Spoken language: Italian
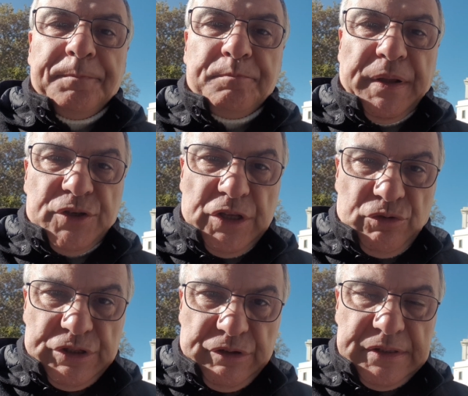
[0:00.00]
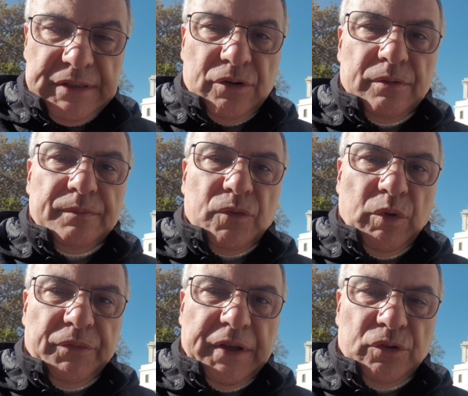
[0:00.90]
pareggiando 0-0 a
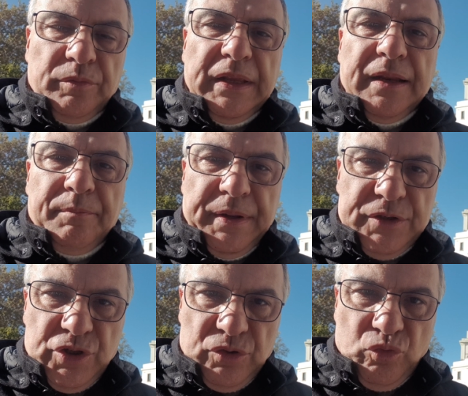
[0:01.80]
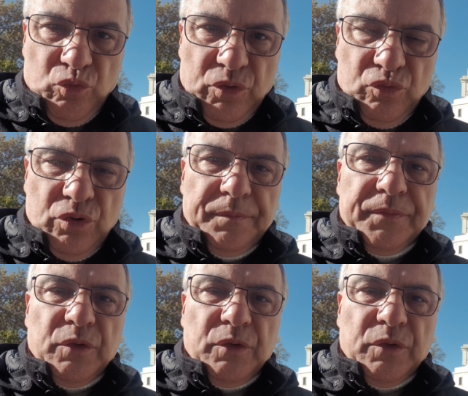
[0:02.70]
qualificato Milan pareggiando 1-1 a